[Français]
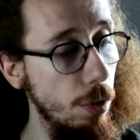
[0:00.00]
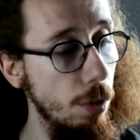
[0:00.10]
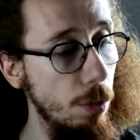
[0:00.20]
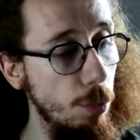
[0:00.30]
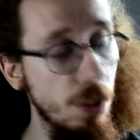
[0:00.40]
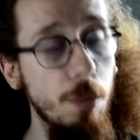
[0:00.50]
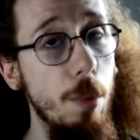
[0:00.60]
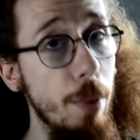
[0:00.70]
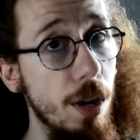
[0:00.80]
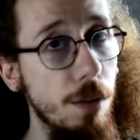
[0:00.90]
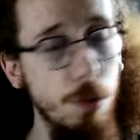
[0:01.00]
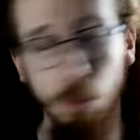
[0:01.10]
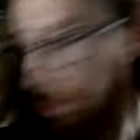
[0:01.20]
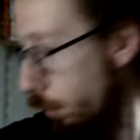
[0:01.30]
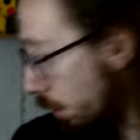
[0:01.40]
Euh, moi, ça ne m'est pas arrivé non
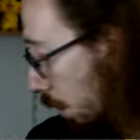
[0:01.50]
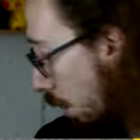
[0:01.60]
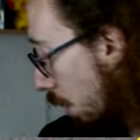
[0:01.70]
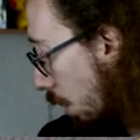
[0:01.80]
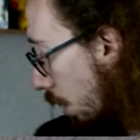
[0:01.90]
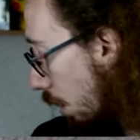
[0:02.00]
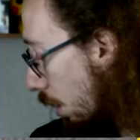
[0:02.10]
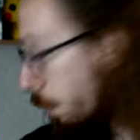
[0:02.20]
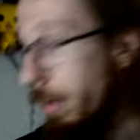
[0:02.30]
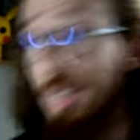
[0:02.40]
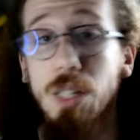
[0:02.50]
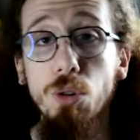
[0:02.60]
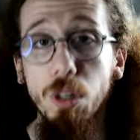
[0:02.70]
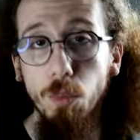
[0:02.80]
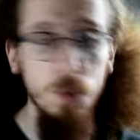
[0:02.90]
plus. Mais
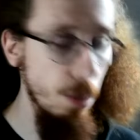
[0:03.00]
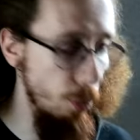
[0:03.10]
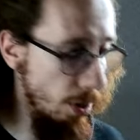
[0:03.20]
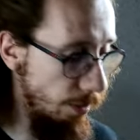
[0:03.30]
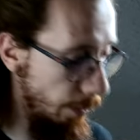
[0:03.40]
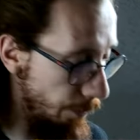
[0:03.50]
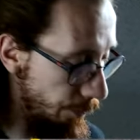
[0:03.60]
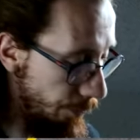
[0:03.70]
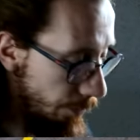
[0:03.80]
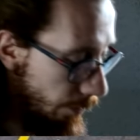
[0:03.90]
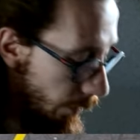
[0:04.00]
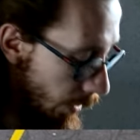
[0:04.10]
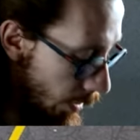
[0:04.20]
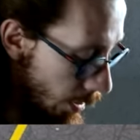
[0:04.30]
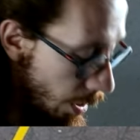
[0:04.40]
théoriquement, ça peut arriver.
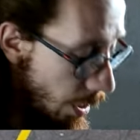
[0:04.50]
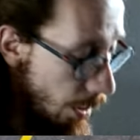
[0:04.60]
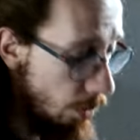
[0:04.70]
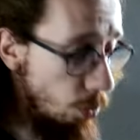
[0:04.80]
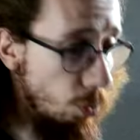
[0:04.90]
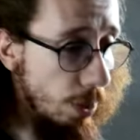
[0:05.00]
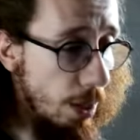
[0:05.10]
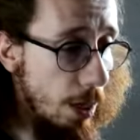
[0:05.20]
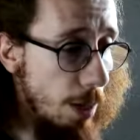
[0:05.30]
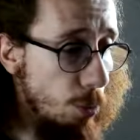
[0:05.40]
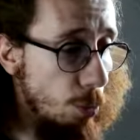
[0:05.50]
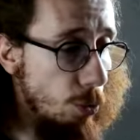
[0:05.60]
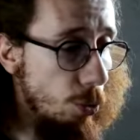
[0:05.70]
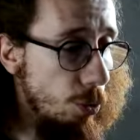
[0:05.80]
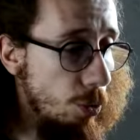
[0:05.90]
Donc on a la
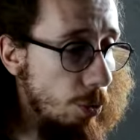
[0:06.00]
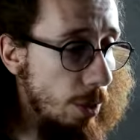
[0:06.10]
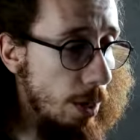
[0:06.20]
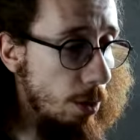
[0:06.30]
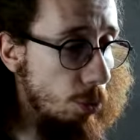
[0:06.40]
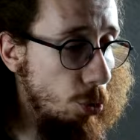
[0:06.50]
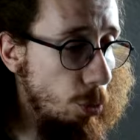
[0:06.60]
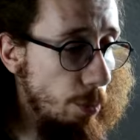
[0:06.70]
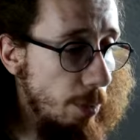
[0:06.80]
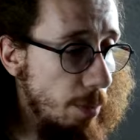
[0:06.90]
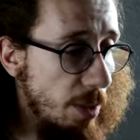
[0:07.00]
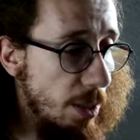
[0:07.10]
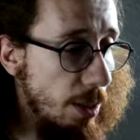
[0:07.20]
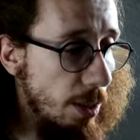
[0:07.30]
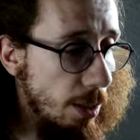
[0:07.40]
promotionnelle de
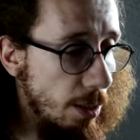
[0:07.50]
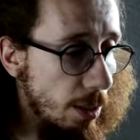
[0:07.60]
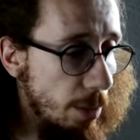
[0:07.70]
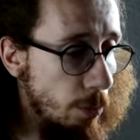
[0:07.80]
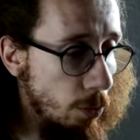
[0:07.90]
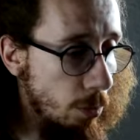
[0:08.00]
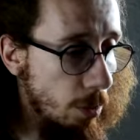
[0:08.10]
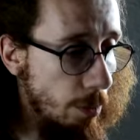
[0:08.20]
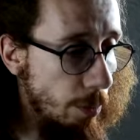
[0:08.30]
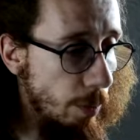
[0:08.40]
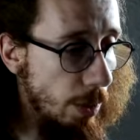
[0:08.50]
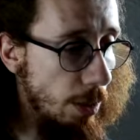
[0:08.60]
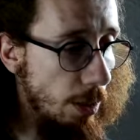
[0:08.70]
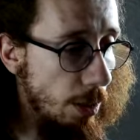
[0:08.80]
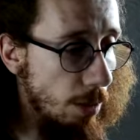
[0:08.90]
Mimiki qui est très beau. Euh,
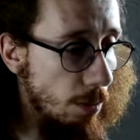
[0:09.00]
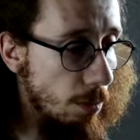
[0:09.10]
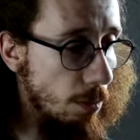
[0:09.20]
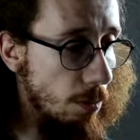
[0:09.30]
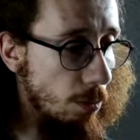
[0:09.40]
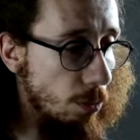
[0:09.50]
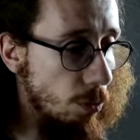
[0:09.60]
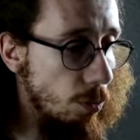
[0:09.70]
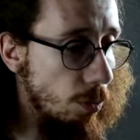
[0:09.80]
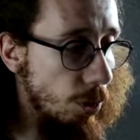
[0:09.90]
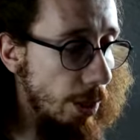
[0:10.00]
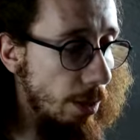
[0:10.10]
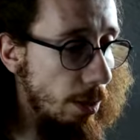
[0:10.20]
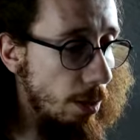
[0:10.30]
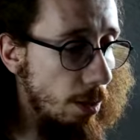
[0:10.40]
Mimiki qui est en, du coup en
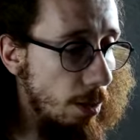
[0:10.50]
shiny.